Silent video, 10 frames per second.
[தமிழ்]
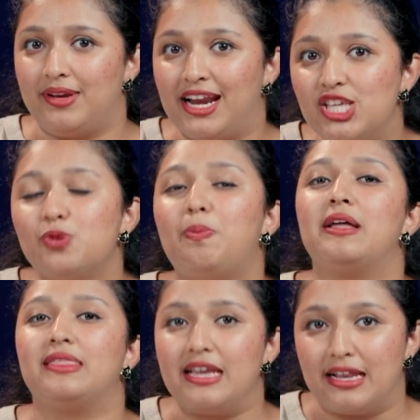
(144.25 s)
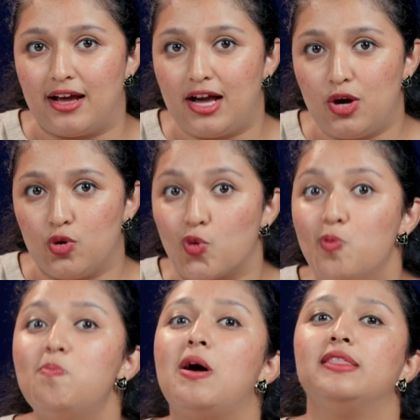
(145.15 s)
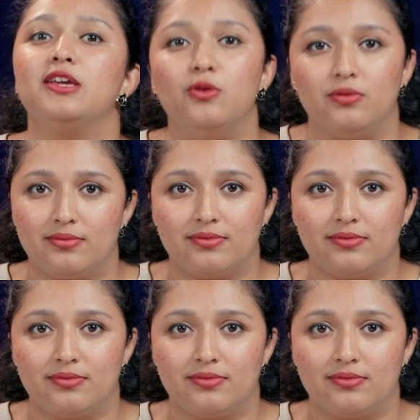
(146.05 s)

நினச்சி பார்த்தீங்கன்னா ரொம்ப அதிகம்